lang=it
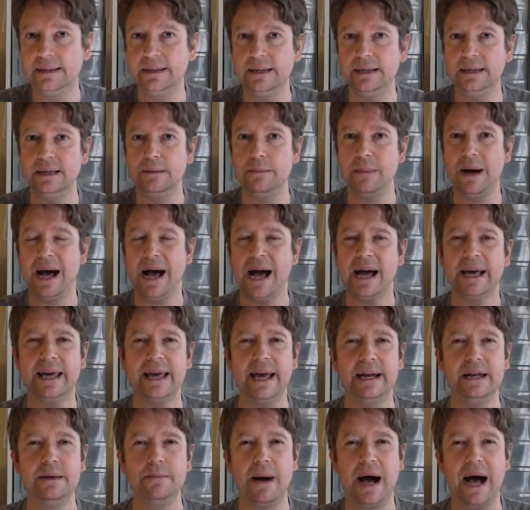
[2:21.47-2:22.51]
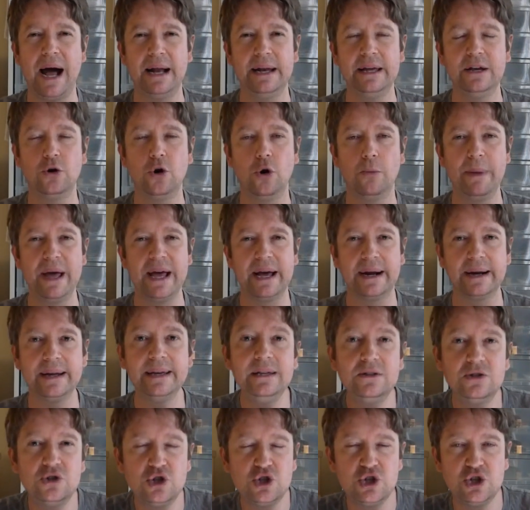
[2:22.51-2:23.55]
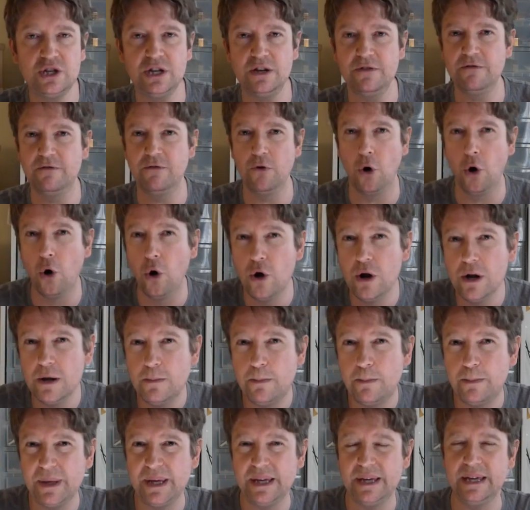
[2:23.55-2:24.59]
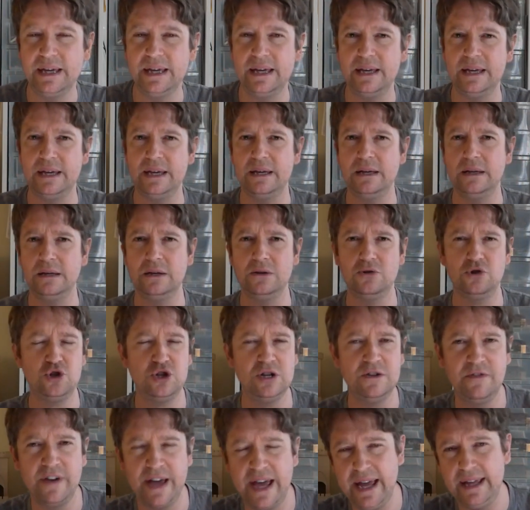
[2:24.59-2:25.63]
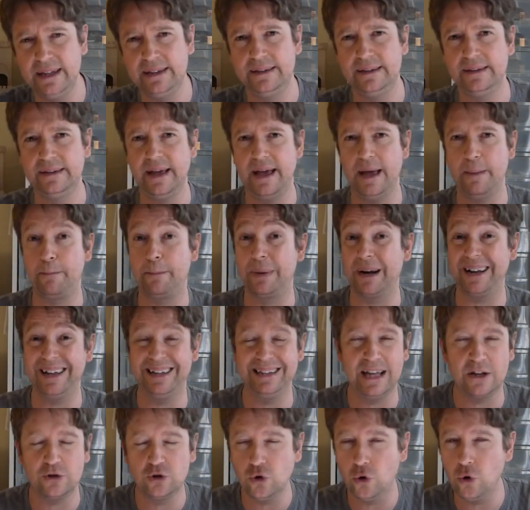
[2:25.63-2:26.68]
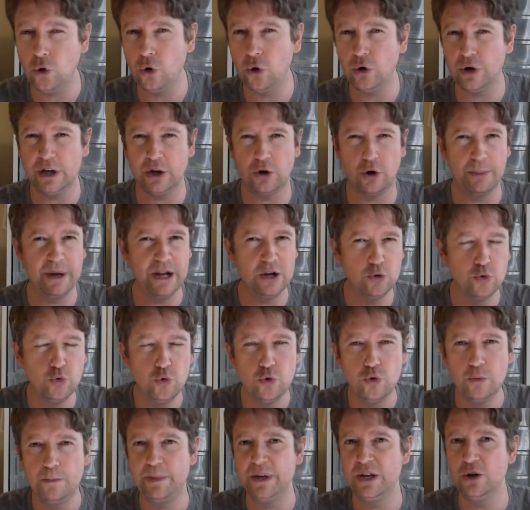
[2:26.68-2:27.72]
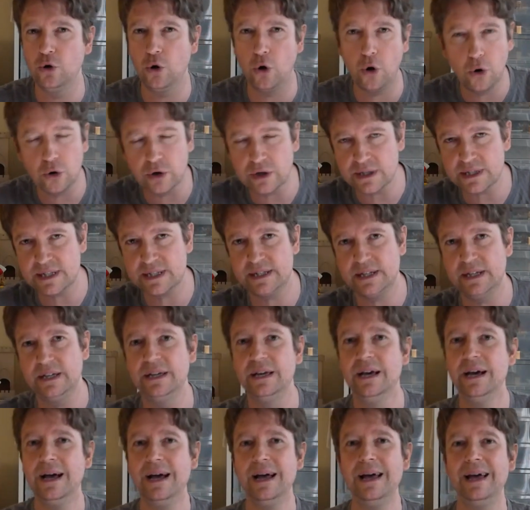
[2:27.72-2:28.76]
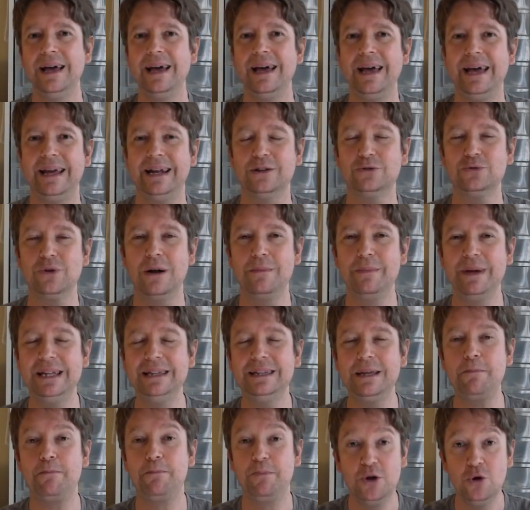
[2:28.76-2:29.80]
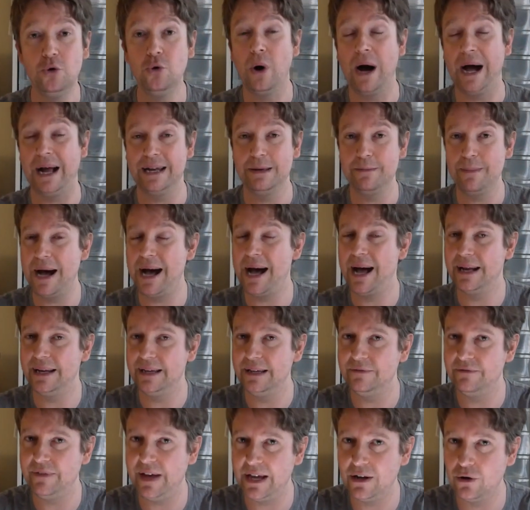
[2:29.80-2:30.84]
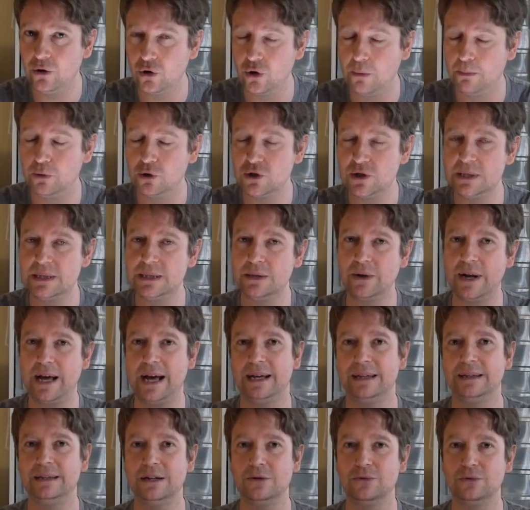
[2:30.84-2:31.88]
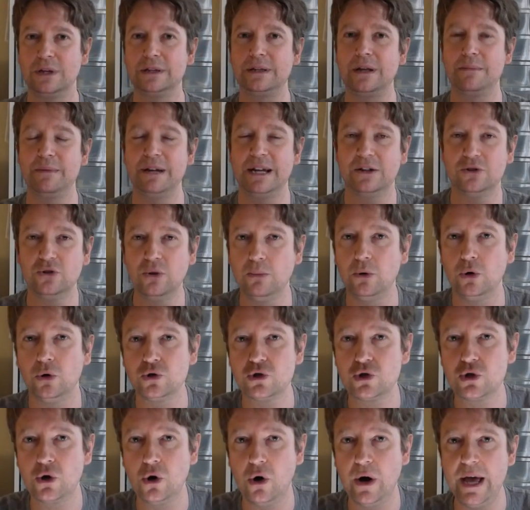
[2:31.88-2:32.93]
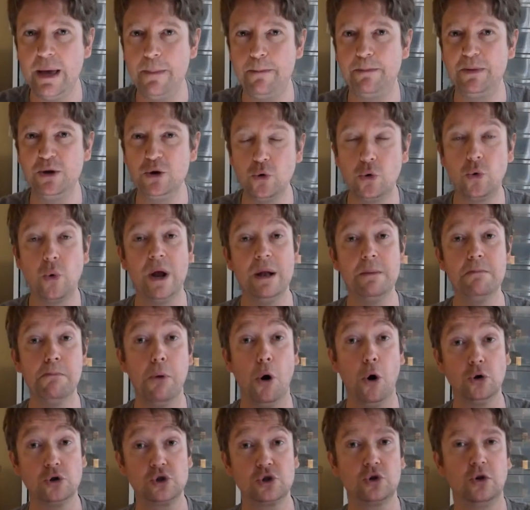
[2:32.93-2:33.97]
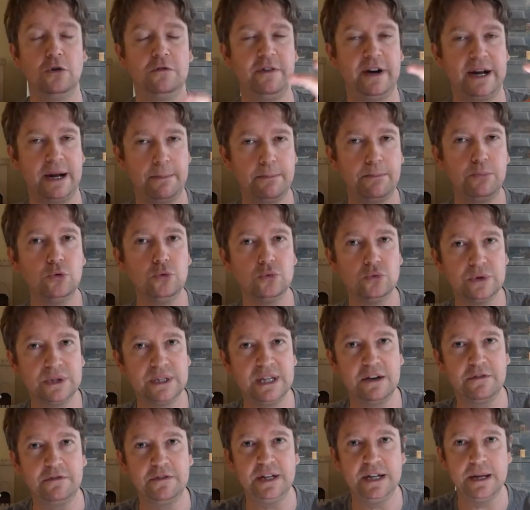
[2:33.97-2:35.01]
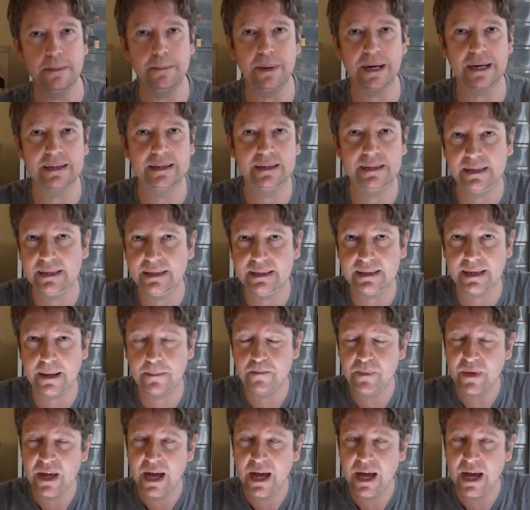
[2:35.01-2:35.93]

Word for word: gatti, ma anche animali come ricci, volpi, civette, predatori come lupi, orsi e naturalmente più animali vengono posizionati in un determinato bosco e più quel bosco farà punti a fine partita.